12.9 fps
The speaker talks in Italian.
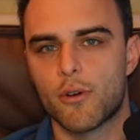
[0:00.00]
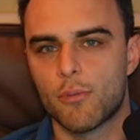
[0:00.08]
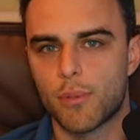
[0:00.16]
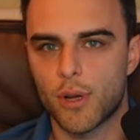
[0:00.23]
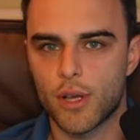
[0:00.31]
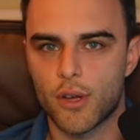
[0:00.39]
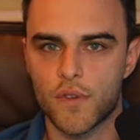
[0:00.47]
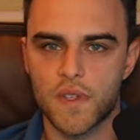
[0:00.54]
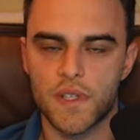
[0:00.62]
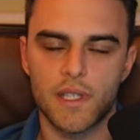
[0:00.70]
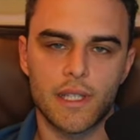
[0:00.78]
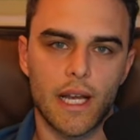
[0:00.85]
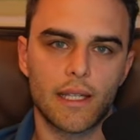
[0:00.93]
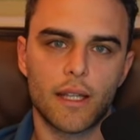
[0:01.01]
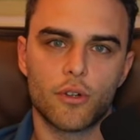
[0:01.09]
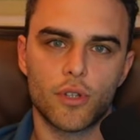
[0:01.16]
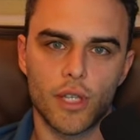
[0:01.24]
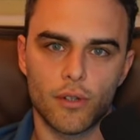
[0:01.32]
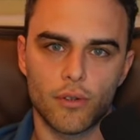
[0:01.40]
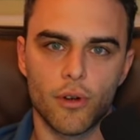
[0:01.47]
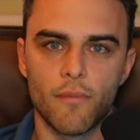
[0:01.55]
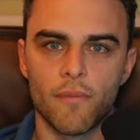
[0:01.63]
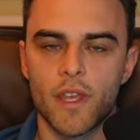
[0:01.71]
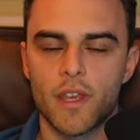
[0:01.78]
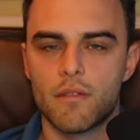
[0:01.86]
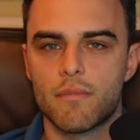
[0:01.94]
un po' le cose, in Italia hanno detto,
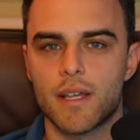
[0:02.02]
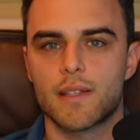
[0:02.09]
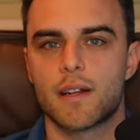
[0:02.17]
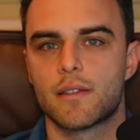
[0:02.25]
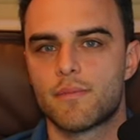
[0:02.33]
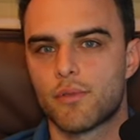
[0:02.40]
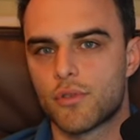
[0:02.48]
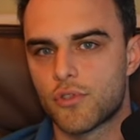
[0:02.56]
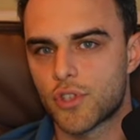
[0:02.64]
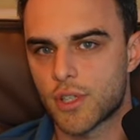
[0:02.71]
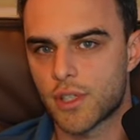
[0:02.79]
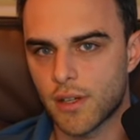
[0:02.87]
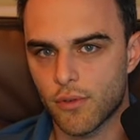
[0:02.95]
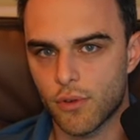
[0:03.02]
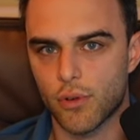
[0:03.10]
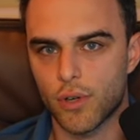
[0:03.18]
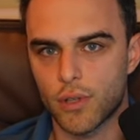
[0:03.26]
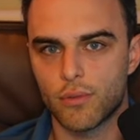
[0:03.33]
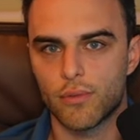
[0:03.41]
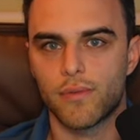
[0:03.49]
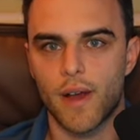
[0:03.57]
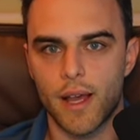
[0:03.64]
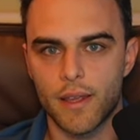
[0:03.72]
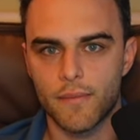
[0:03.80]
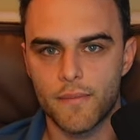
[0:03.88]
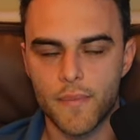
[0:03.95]
in base alla tipologia di lavoro che tu
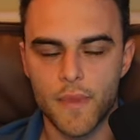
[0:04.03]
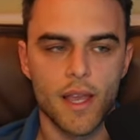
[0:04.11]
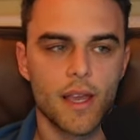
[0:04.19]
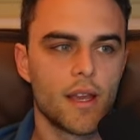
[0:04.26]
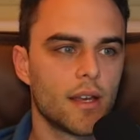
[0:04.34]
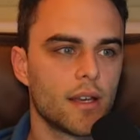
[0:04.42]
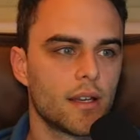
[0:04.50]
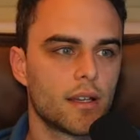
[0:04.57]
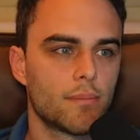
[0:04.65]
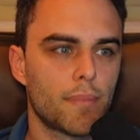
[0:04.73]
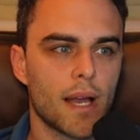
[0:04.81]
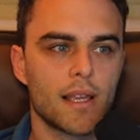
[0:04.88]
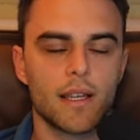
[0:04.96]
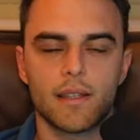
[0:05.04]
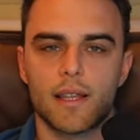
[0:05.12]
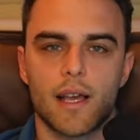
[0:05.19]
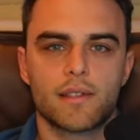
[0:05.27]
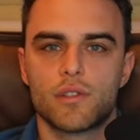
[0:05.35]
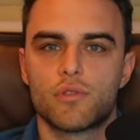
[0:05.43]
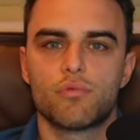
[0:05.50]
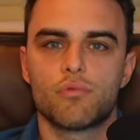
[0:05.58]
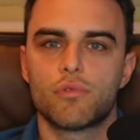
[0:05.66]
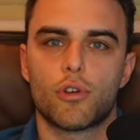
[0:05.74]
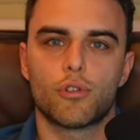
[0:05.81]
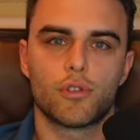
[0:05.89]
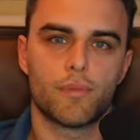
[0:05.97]
fai, eh, paghi le tasse su un
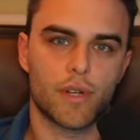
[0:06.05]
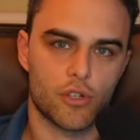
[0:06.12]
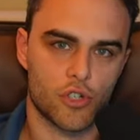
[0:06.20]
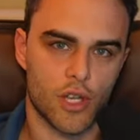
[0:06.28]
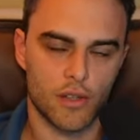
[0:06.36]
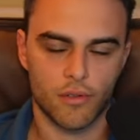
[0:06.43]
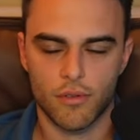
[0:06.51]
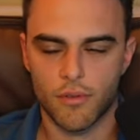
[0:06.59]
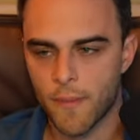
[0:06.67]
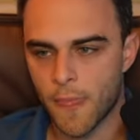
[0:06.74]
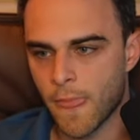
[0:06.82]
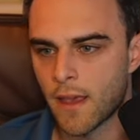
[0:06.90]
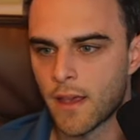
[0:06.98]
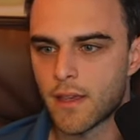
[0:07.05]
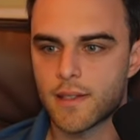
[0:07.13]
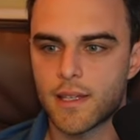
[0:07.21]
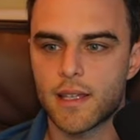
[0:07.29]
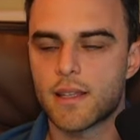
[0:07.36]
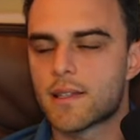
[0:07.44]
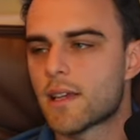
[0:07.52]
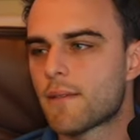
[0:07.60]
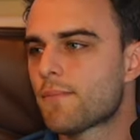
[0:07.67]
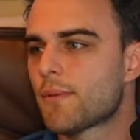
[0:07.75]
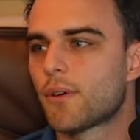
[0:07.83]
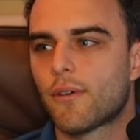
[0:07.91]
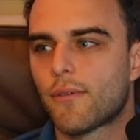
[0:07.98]
tot per cento. Se ad
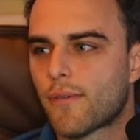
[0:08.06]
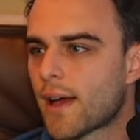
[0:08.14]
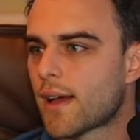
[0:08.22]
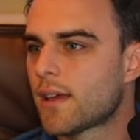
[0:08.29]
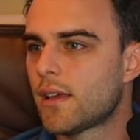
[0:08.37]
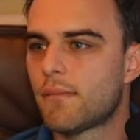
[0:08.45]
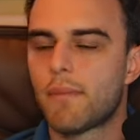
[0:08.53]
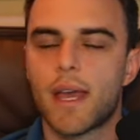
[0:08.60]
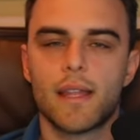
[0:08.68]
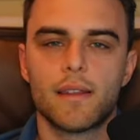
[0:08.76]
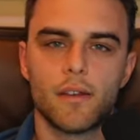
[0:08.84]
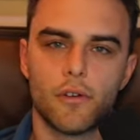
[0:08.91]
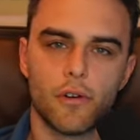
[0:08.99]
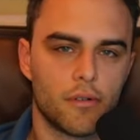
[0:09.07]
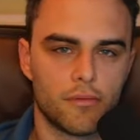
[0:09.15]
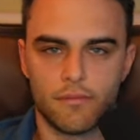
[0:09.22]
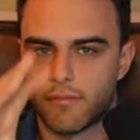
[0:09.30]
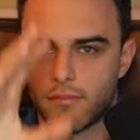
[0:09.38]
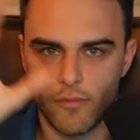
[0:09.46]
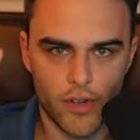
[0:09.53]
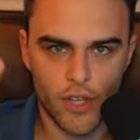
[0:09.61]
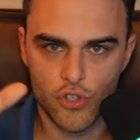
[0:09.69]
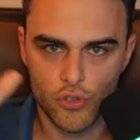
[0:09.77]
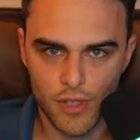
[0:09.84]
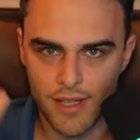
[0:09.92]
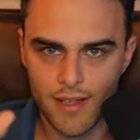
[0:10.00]
esempio fai il medico
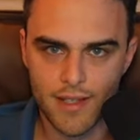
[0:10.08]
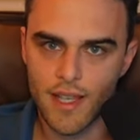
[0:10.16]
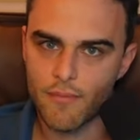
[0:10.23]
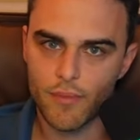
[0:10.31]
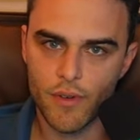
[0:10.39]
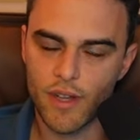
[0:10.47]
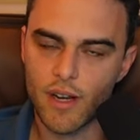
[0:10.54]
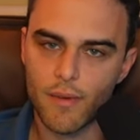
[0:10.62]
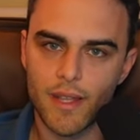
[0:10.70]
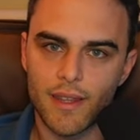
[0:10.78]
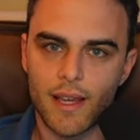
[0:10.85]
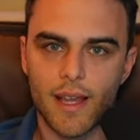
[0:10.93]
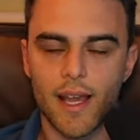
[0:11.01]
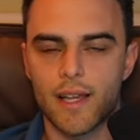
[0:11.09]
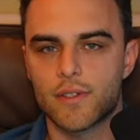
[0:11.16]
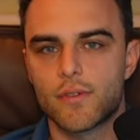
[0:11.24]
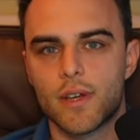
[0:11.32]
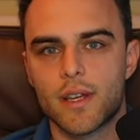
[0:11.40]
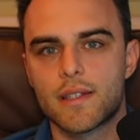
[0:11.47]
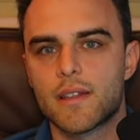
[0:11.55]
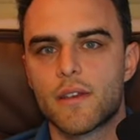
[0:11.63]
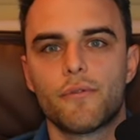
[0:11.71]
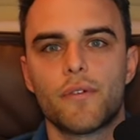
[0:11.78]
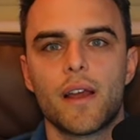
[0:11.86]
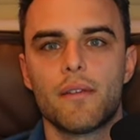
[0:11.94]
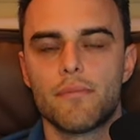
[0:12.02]
faccio degli esempi veramente a caso, eh. se
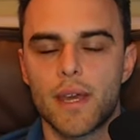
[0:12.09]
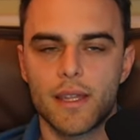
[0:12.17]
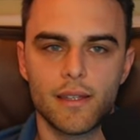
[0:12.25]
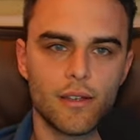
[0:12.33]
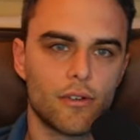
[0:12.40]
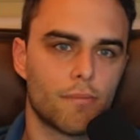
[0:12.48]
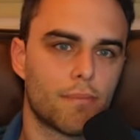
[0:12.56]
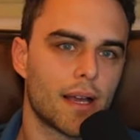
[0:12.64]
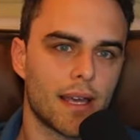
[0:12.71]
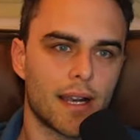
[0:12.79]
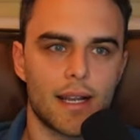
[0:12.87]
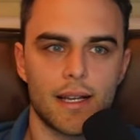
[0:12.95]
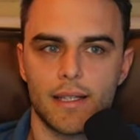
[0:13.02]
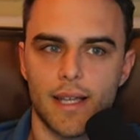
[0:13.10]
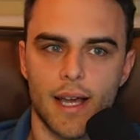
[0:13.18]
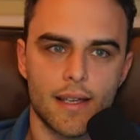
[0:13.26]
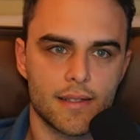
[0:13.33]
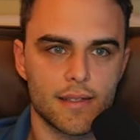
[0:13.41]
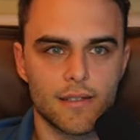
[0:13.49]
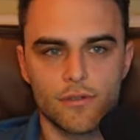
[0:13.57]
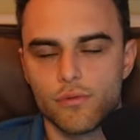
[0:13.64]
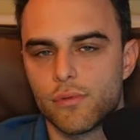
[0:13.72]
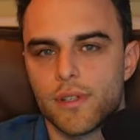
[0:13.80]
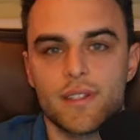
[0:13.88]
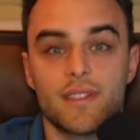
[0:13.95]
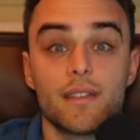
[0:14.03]
fai il medico pagherai le tasse
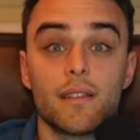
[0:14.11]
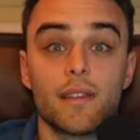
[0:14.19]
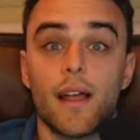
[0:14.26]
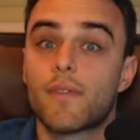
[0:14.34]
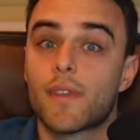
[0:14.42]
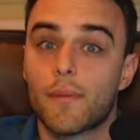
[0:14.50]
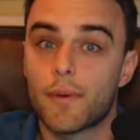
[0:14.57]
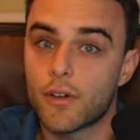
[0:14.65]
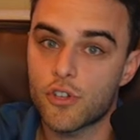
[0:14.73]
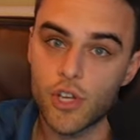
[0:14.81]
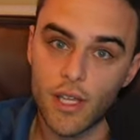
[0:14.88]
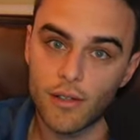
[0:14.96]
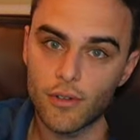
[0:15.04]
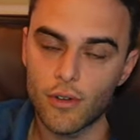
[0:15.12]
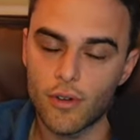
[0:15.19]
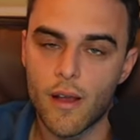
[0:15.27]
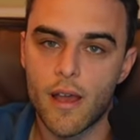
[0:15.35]
sul 70%,